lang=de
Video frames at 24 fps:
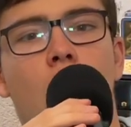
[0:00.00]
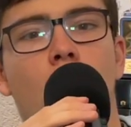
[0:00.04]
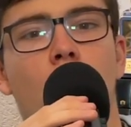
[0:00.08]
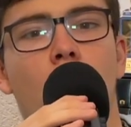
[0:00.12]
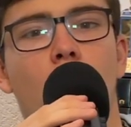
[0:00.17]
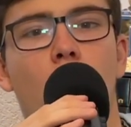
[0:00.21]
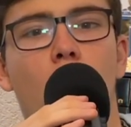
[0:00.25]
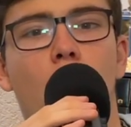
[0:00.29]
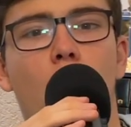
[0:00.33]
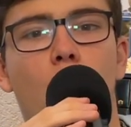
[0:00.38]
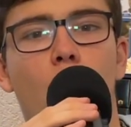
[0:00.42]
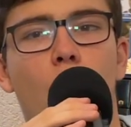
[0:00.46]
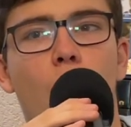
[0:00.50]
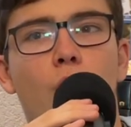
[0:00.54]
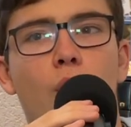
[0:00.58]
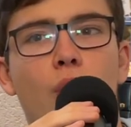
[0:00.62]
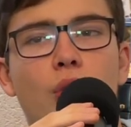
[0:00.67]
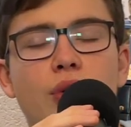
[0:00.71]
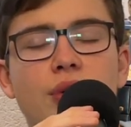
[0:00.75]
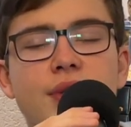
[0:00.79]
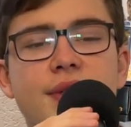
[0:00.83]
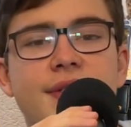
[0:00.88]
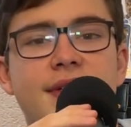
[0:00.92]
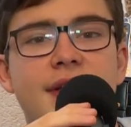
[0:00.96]

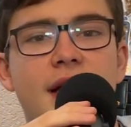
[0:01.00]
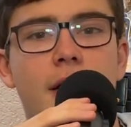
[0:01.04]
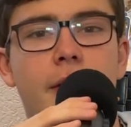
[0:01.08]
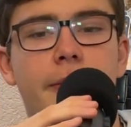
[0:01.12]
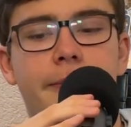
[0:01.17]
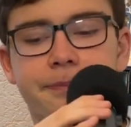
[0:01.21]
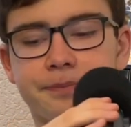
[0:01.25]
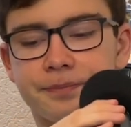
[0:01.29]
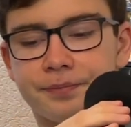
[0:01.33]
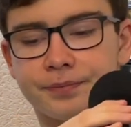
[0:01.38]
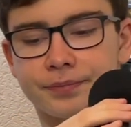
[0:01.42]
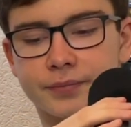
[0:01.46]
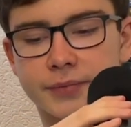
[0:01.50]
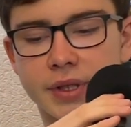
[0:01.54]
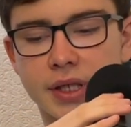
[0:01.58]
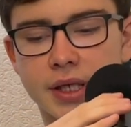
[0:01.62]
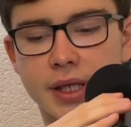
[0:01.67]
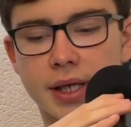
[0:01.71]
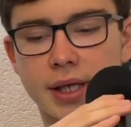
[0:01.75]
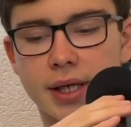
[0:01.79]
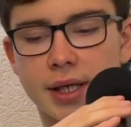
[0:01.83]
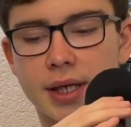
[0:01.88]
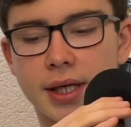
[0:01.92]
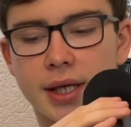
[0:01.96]
Und ja,
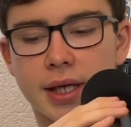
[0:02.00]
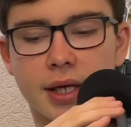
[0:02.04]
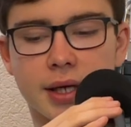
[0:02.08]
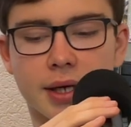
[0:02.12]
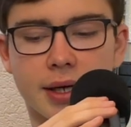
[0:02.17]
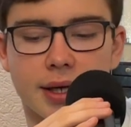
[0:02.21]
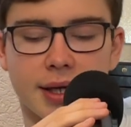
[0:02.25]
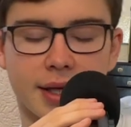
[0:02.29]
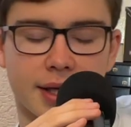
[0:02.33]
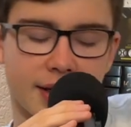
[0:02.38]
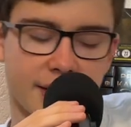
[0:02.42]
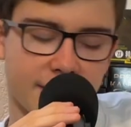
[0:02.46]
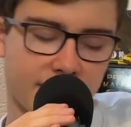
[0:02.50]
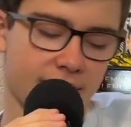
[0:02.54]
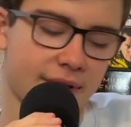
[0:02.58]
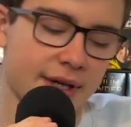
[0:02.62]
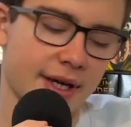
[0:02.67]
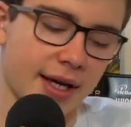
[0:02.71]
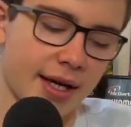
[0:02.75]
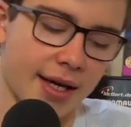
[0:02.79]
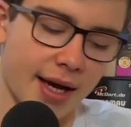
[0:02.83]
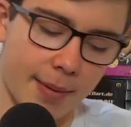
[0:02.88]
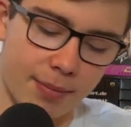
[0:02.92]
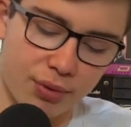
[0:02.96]
äh, ich krieg
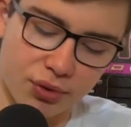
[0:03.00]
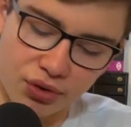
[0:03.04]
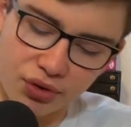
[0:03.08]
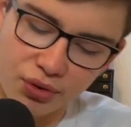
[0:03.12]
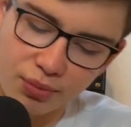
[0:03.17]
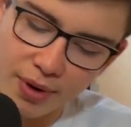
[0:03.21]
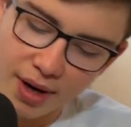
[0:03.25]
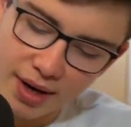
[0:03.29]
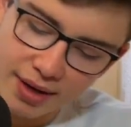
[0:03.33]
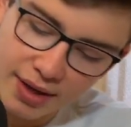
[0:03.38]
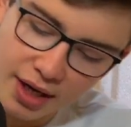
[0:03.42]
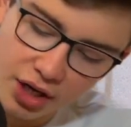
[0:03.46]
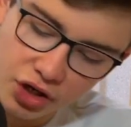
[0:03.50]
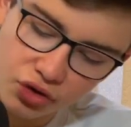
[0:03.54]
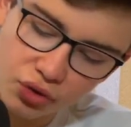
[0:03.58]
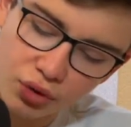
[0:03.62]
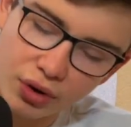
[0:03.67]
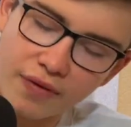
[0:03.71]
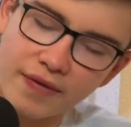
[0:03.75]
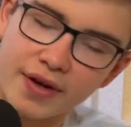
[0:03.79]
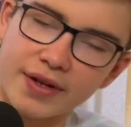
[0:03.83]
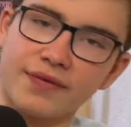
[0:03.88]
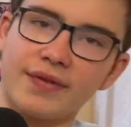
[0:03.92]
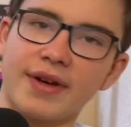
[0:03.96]
ab und zu mal in der Schule
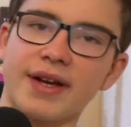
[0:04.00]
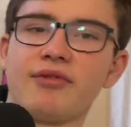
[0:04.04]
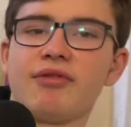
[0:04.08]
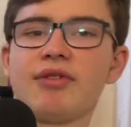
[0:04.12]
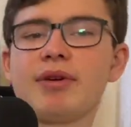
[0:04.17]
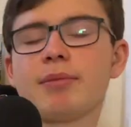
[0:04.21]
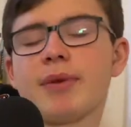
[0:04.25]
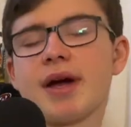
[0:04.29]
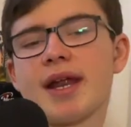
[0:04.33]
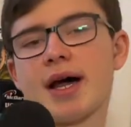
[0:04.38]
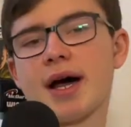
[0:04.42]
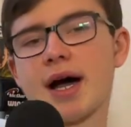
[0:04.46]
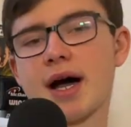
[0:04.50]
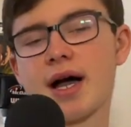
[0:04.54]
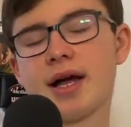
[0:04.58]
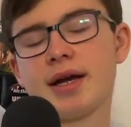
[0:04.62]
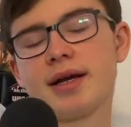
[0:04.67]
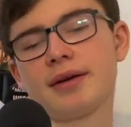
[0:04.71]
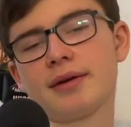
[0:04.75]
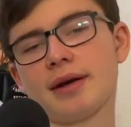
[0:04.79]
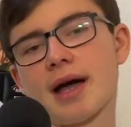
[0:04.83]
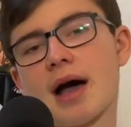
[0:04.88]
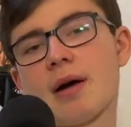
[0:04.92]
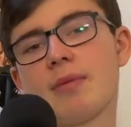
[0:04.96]
was weg wegen meinen Haaren.
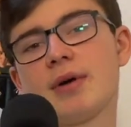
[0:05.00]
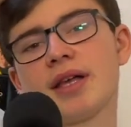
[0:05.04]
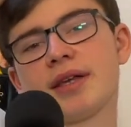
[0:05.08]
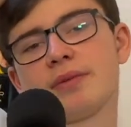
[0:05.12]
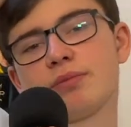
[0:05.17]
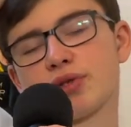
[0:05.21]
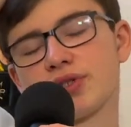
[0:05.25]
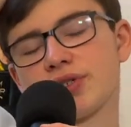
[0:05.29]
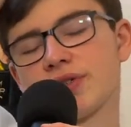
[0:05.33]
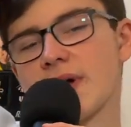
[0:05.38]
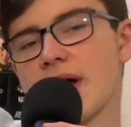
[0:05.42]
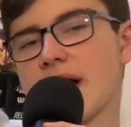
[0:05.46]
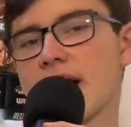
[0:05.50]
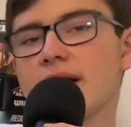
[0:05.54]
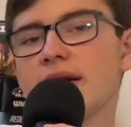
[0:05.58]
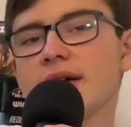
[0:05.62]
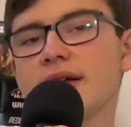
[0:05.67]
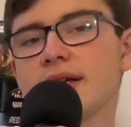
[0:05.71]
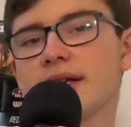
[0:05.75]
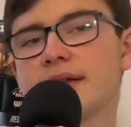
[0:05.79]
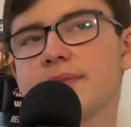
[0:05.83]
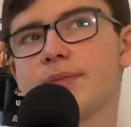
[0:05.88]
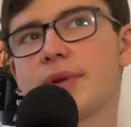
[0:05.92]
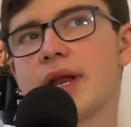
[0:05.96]
Aber ich muss sagen,
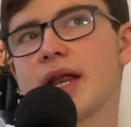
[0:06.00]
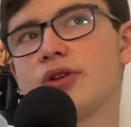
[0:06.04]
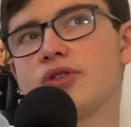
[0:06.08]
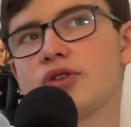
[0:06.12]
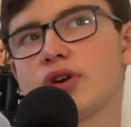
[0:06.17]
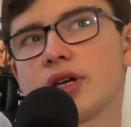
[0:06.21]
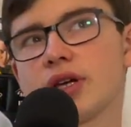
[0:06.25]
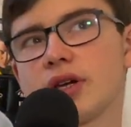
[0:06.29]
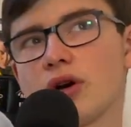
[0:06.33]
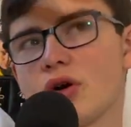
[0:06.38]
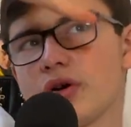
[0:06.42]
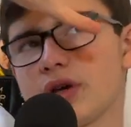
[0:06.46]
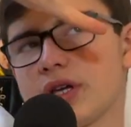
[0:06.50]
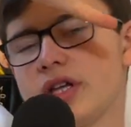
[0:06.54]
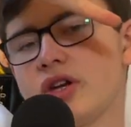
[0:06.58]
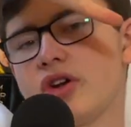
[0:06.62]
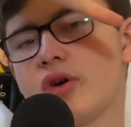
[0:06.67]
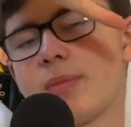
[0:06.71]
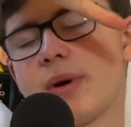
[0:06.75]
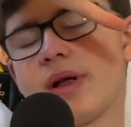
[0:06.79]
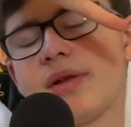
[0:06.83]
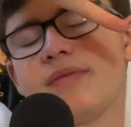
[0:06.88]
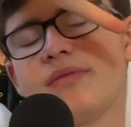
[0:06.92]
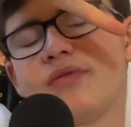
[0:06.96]
ich blende euch auch hier
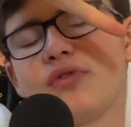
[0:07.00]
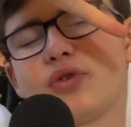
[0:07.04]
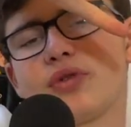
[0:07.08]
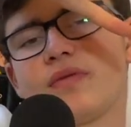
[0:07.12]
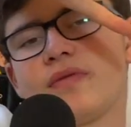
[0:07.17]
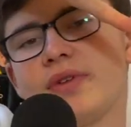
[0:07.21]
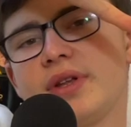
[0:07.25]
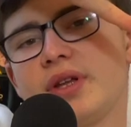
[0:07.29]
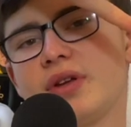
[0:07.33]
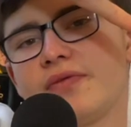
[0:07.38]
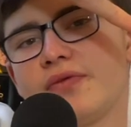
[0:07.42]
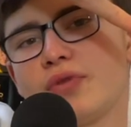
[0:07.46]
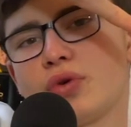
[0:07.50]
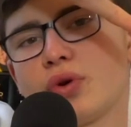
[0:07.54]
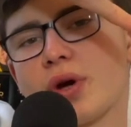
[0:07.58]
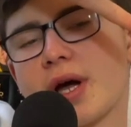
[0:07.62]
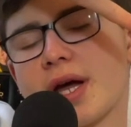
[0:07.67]
nochmal ein Videofoto ein.